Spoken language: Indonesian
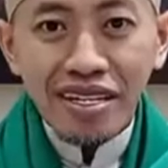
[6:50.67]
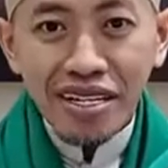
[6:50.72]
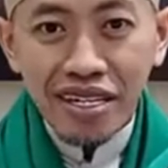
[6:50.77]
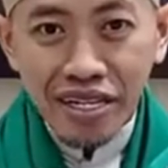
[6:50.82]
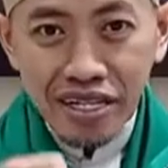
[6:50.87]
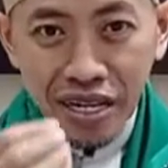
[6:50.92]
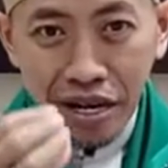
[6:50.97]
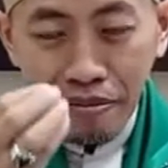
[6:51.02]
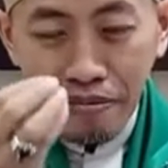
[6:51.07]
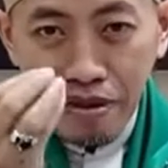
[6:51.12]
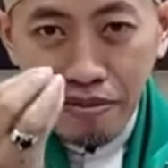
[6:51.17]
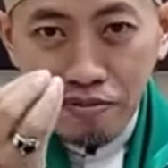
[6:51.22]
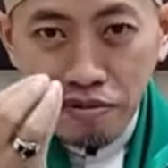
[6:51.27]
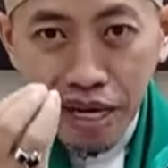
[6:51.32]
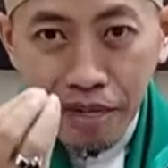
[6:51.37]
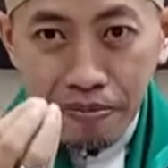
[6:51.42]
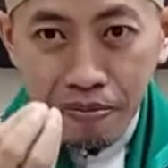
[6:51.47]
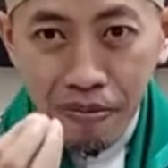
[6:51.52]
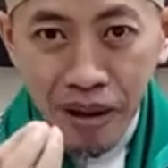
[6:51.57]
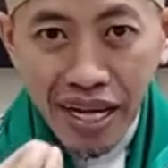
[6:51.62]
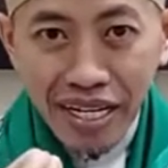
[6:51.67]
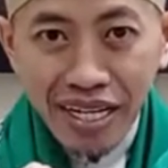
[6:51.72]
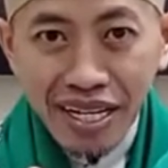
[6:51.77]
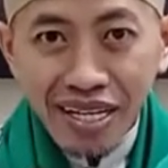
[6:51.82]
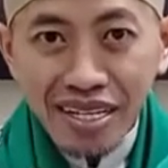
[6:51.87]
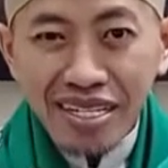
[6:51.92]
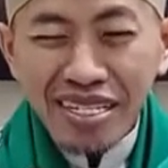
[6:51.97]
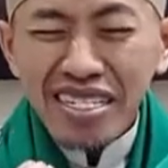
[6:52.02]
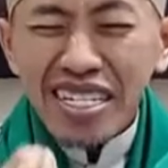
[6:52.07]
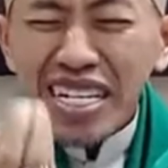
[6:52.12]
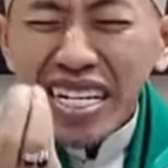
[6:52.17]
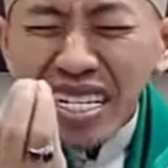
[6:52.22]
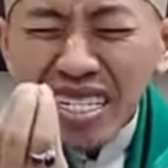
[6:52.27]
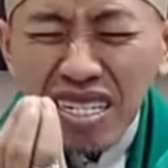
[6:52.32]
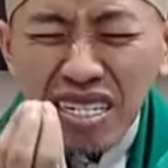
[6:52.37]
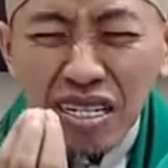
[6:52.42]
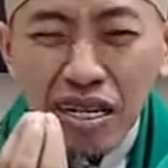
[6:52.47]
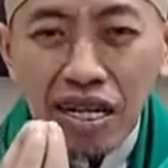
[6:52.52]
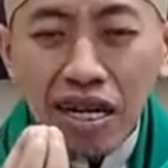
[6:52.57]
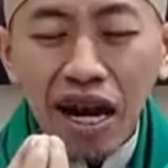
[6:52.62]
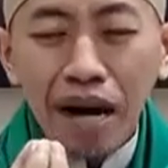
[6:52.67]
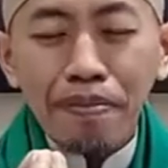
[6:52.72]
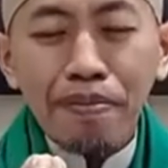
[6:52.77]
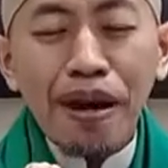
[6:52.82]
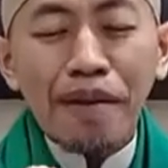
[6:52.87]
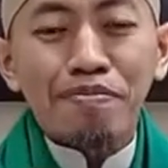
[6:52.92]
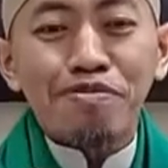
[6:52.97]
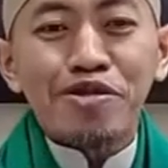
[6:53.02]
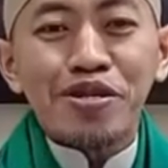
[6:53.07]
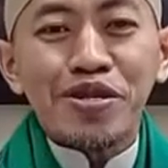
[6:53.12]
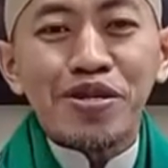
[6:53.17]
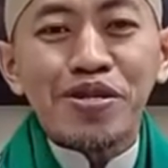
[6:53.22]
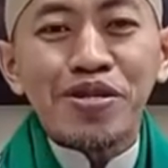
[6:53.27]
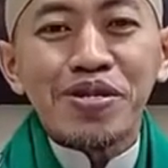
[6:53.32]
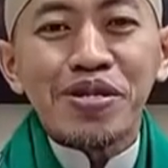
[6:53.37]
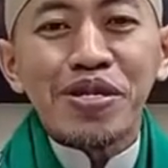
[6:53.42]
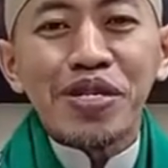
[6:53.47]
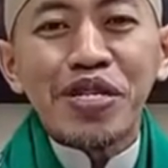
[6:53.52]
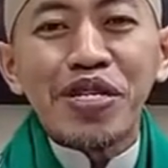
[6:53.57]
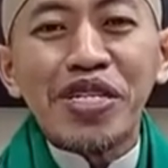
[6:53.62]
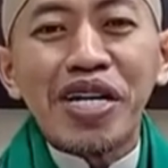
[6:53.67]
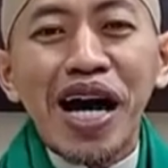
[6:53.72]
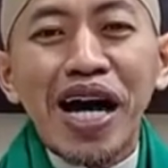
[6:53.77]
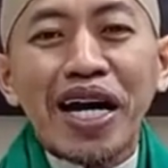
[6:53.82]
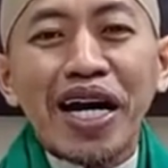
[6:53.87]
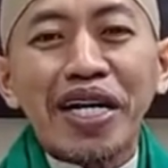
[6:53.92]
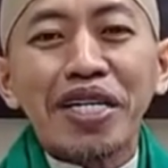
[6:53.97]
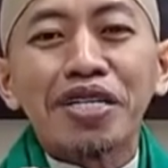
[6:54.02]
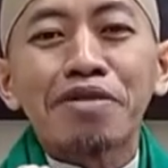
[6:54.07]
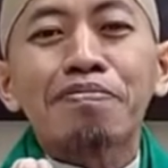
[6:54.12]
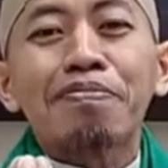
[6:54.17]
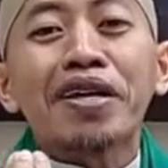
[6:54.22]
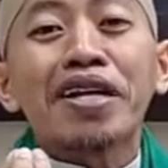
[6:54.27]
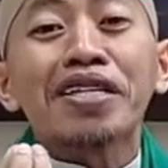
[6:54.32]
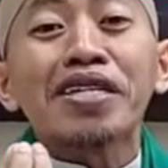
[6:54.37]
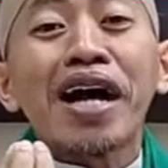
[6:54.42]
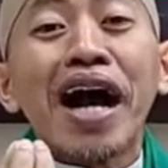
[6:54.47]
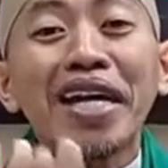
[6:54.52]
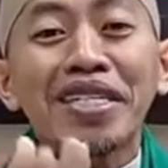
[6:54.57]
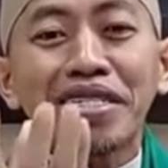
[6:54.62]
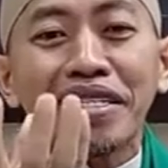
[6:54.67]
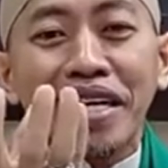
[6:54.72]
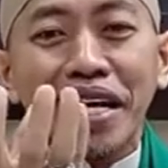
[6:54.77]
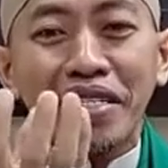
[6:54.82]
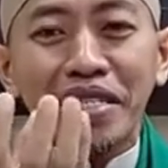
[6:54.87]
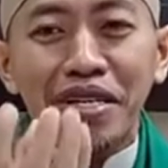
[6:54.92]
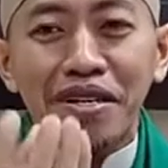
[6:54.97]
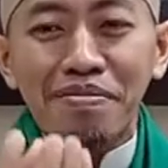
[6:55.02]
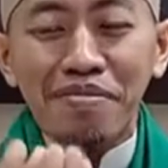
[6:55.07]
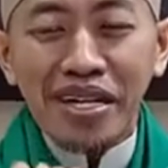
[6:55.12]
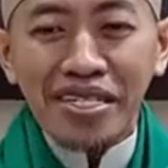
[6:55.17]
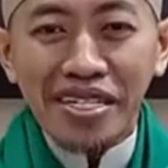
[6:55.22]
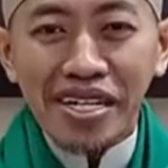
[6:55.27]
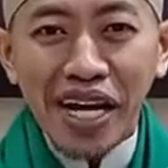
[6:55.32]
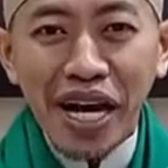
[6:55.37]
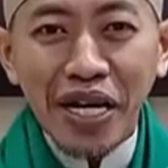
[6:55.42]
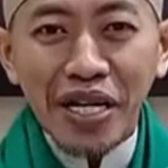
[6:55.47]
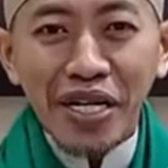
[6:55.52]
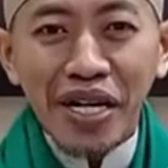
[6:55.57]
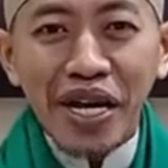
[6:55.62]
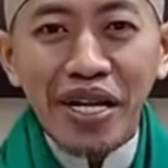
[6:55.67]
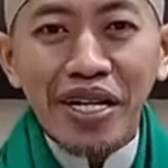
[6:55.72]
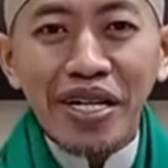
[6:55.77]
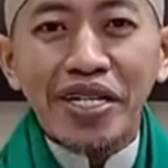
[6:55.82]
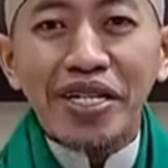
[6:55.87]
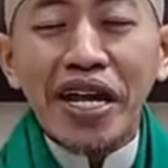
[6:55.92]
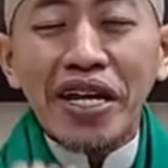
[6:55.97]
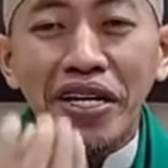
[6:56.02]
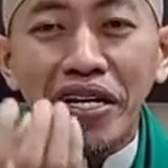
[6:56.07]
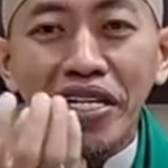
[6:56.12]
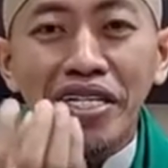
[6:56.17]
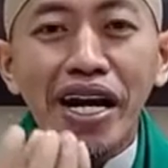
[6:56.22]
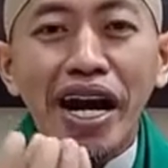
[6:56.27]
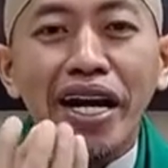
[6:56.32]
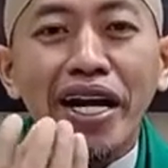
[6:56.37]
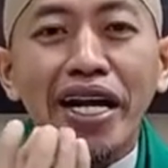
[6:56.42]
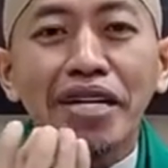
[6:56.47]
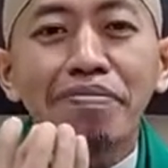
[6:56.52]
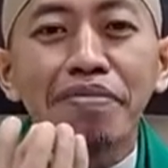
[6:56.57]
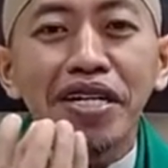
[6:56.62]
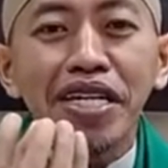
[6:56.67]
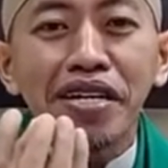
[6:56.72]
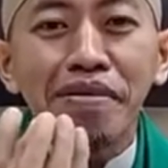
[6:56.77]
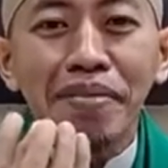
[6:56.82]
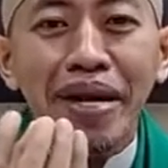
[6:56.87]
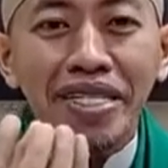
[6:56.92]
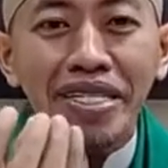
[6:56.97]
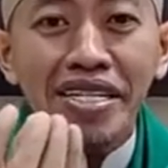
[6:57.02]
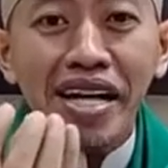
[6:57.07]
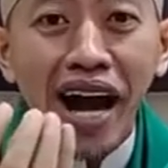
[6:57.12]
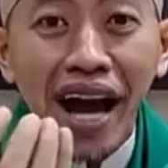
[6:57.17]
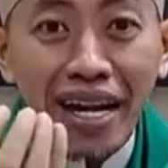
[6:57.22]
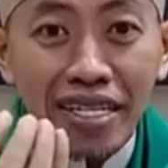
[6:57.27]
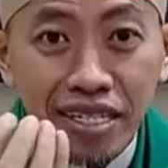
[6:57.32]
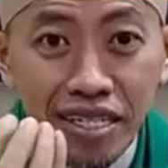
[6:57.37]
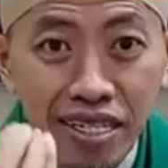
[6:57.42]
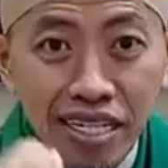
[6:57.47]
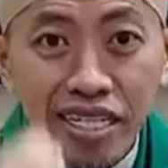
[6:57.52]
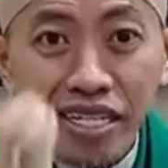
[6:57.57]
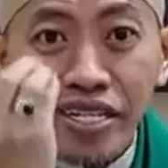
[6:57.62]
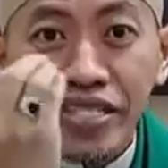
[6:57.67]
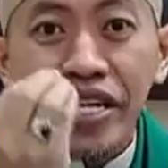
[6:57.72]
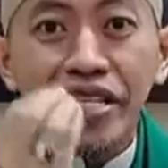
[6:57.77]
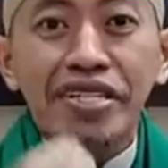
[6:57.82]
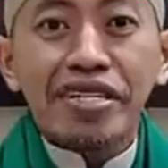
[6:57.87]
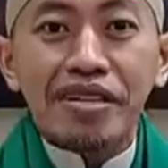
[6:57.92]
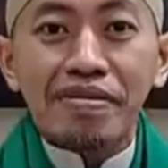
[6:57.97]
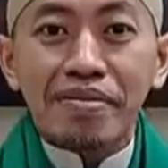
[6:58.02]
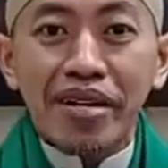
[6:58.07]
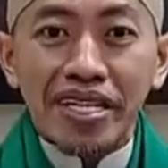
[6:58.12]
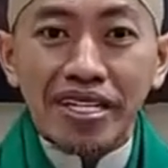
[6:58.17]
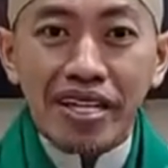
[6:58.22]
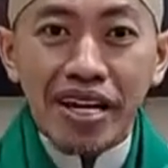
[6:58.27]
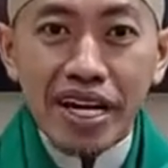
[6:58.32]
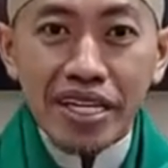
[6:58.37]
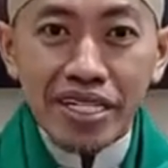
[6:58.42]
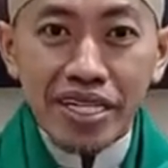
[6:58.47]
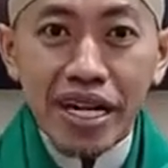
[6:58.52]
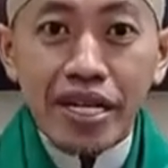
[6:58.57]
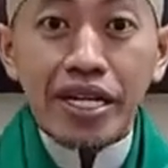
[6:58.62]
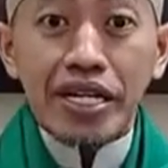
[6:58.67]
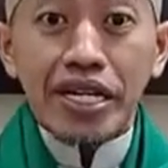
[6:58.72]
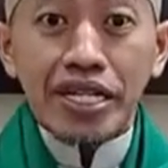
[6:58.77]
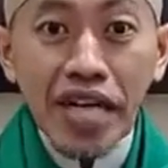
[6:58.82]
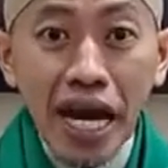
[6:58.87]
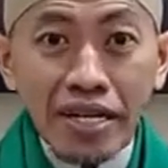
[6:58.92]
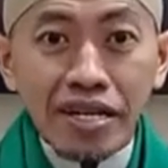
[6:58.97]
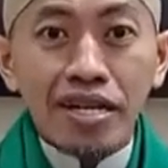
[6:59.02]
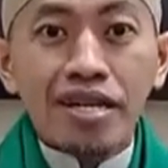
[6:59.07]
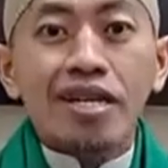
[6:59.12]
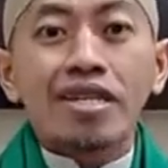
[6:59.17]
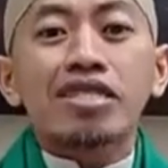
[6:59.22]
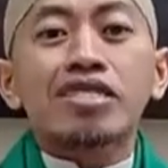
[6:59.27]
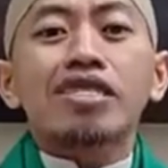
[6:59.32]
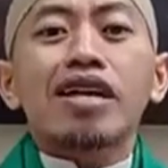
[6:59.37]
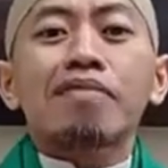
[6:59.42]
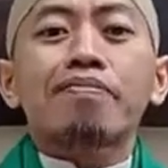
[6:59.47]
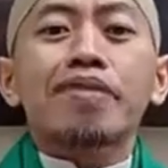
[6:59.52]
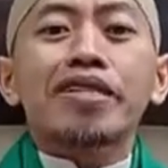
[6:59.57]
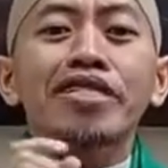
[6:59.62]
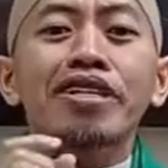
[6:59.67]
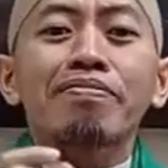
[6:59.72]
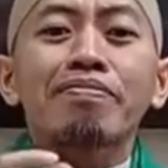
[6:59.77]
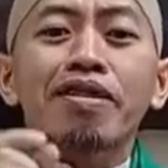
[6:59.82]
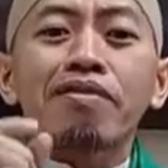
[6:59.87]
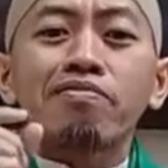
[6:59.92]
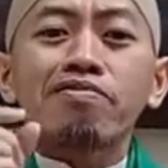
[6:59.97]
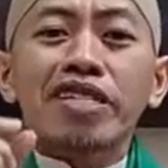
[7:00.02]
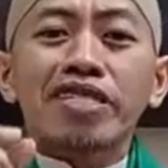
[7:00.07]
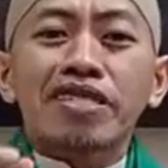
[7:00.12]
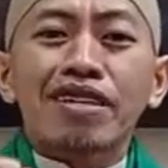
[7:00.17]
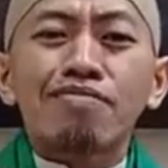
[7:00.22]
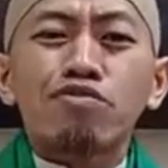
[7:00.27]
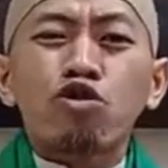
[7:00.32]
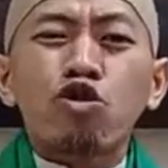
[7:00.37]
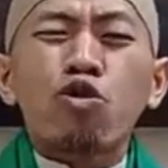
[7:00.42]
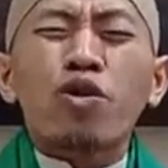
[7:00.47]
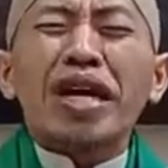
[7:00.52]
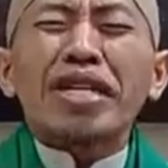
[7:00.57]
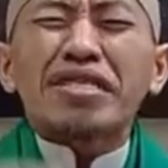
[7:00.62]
Yang berbuat baik sekecil apapun, dia akan diperlihatkan kebaikannya dan dia akan menikmati hasil dari kebaikannya. Dan siapa yang berbuat keburukan